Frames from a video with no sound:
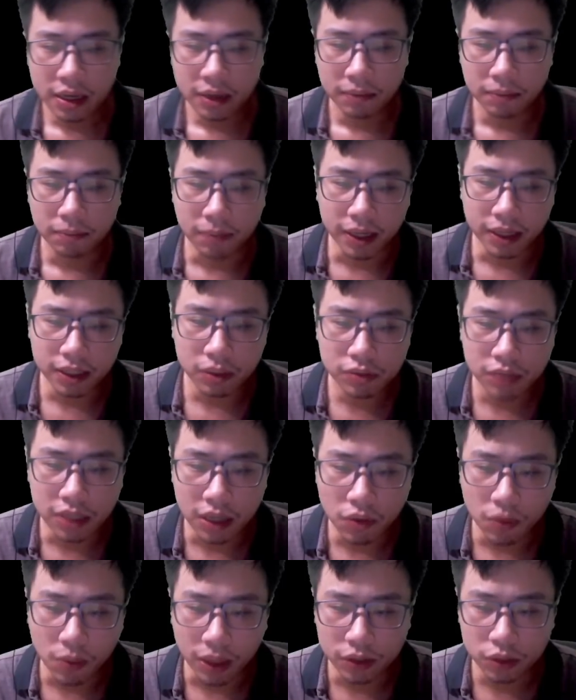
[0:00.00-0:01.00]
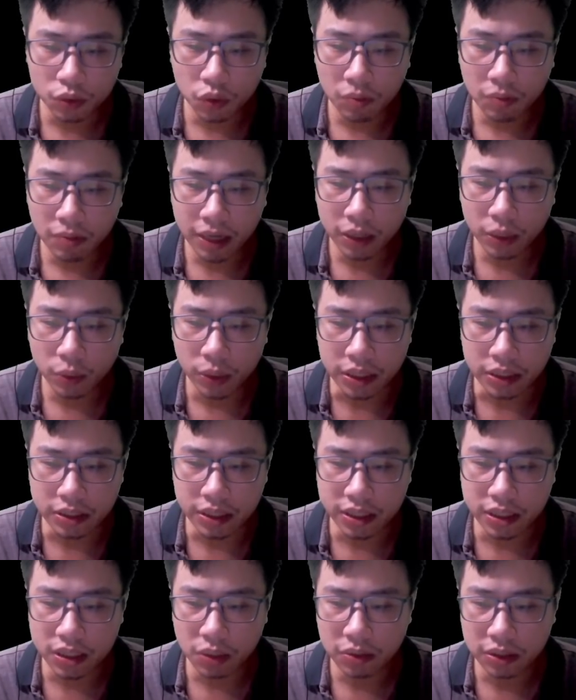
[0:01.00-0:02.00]
Mái tóc trắng quán tung bay quỷ dị
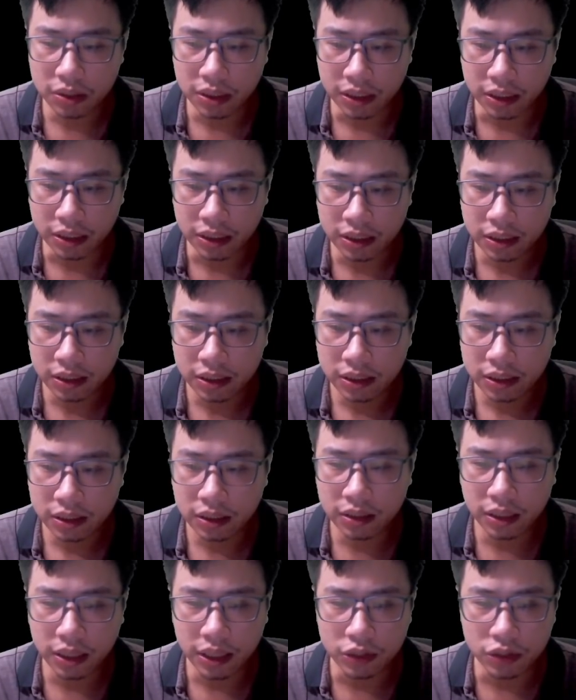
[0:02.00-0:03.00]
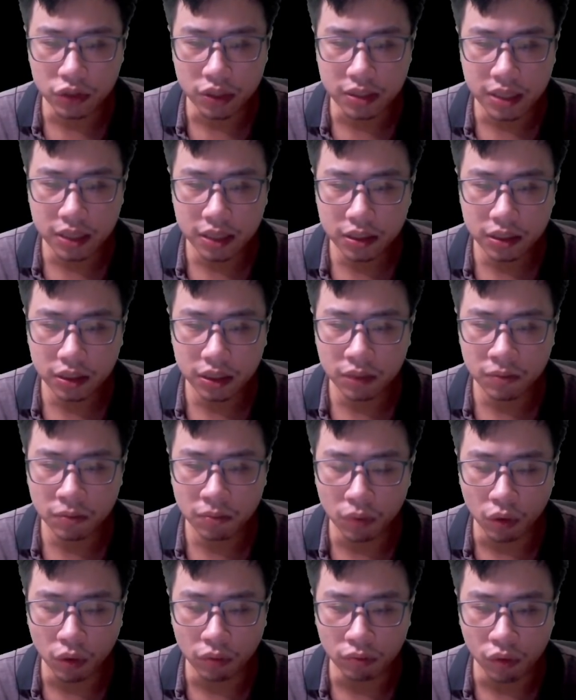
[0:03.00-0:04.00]
sau người, cơ thể truyền ra những tiếng
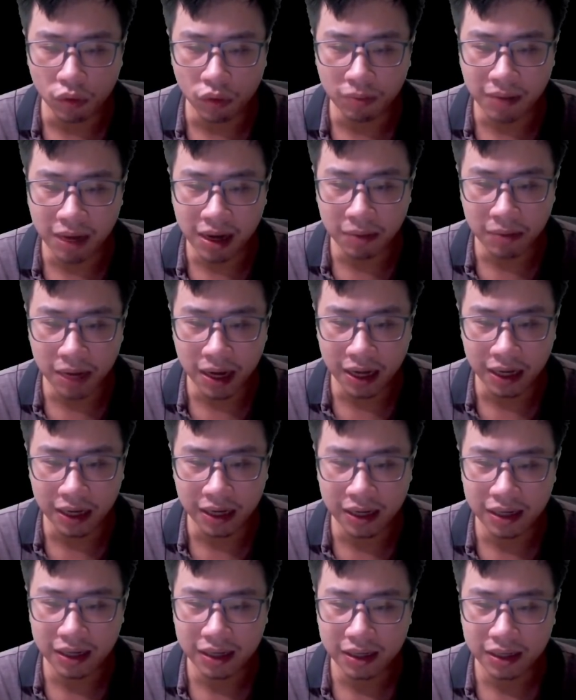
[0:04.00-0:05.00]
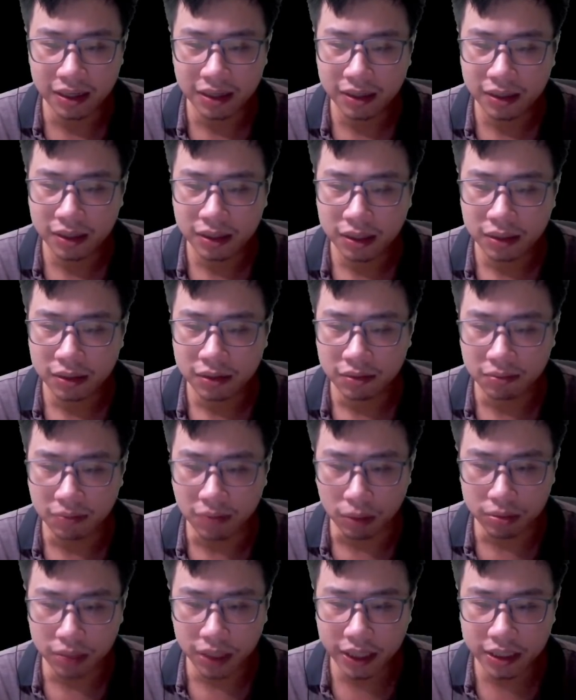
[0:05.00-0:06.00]
bùng bùng bàng bàng.
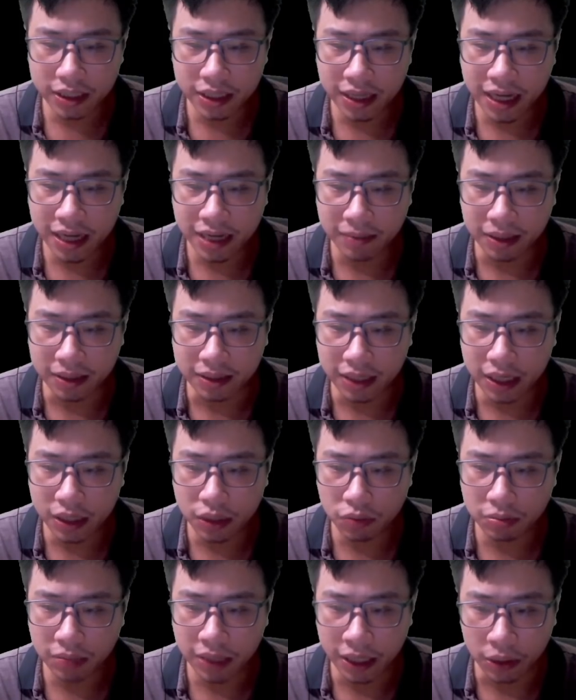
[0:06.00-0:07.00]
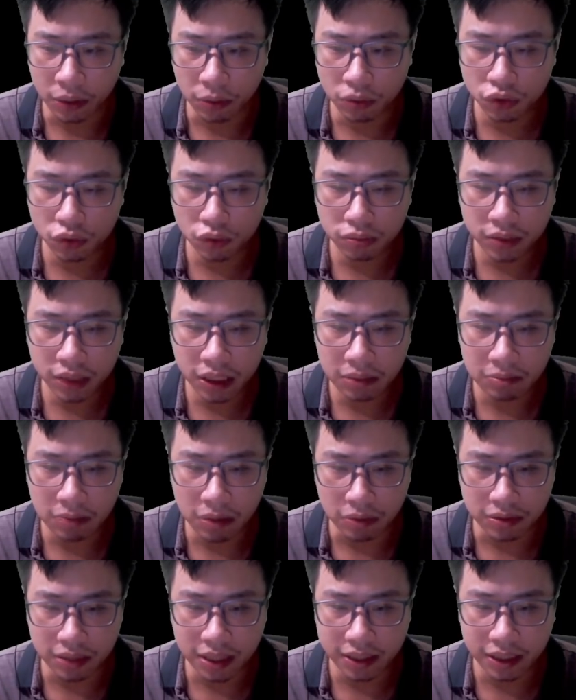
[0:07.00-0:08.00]
Móng tay trên hai bàn tay lúc này cũng nhúc nhích
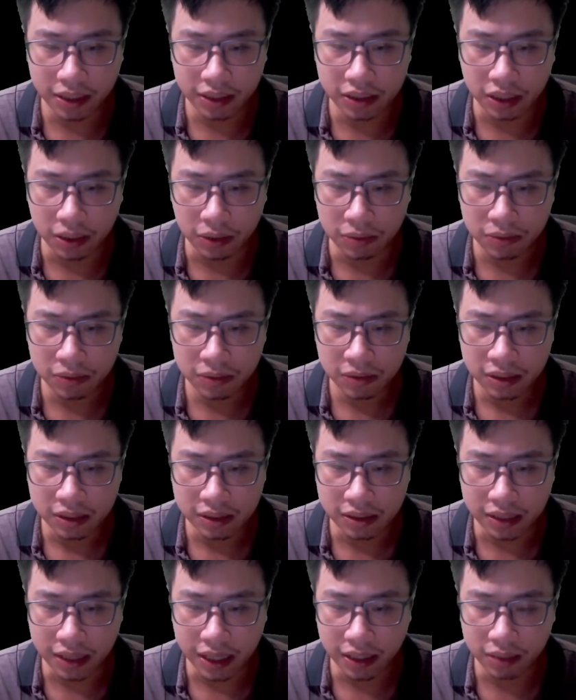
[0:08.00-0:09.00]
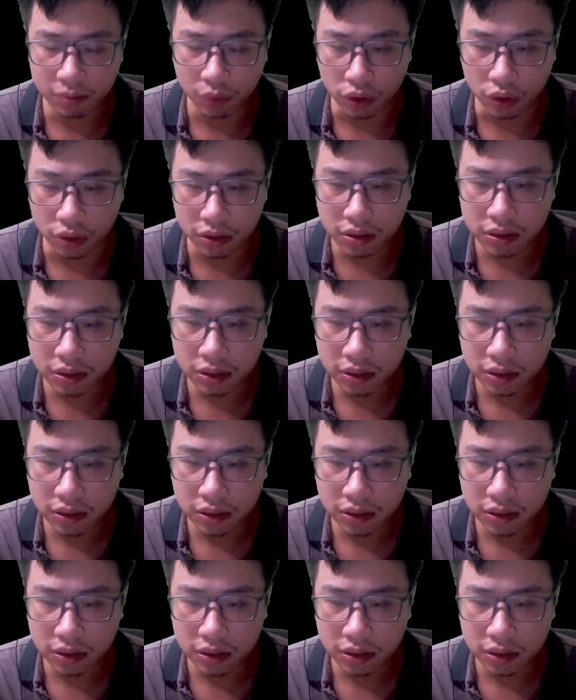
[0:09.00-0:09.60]
mọc ra nhanh chóng, dài hơn một thước.